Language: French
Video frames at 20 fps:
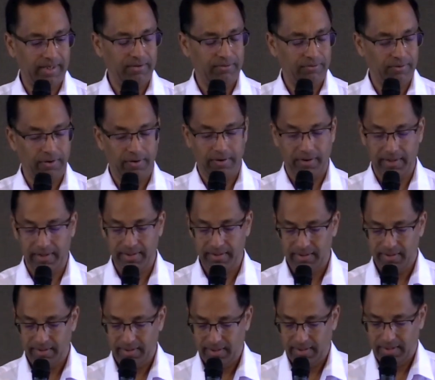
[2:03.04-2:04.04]
et sœurs. Hein.
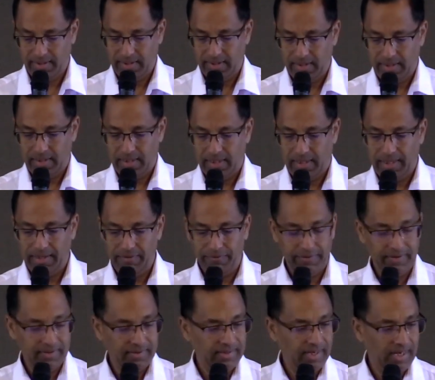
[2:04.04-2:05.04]

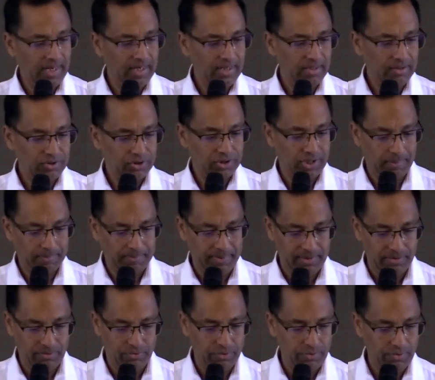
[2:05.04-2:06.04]
Éphésiens
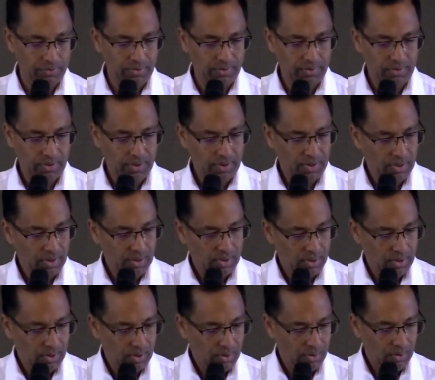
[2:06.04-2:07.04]
chapitre 2,
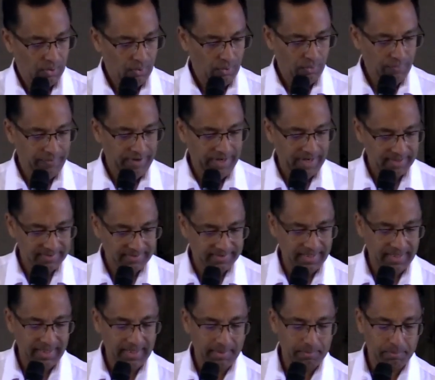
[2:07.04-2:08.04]
au
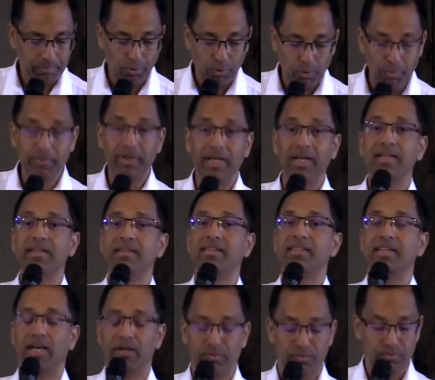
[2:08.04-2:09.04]
verset premier, il
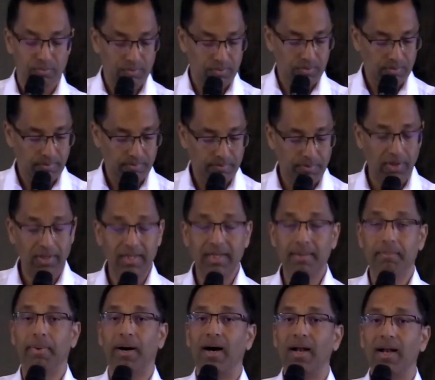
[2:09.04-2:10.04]
dit à nous, Paul y
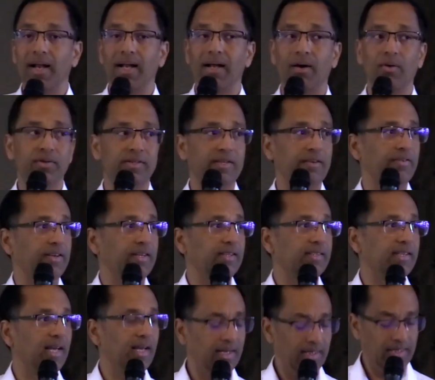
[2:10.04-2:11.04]
parle aux
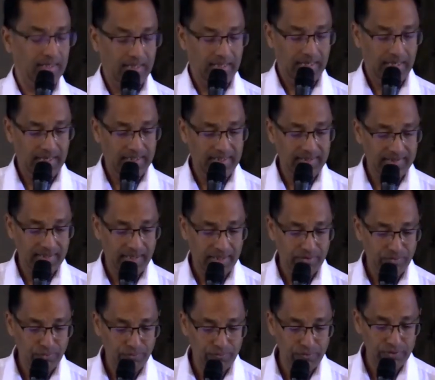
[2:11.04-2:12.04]
Éphésiens, et il dit à
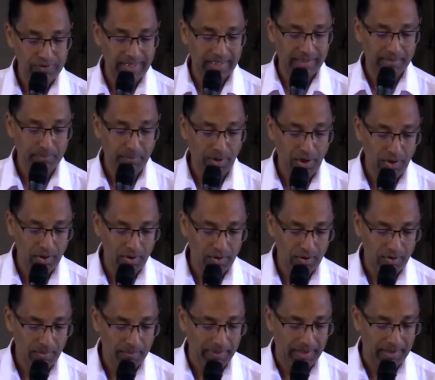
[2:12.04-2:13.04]
nous, vous êtes
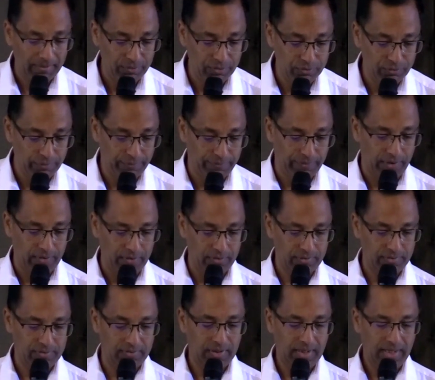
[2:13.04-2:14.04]
morts par vos
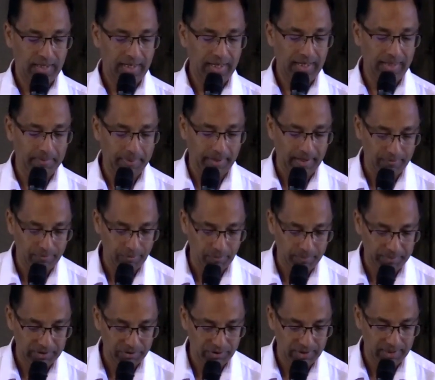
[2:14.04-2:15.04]
offenses et par vos
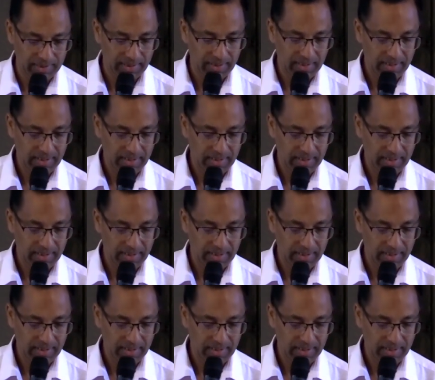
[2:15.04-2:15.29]
péchés,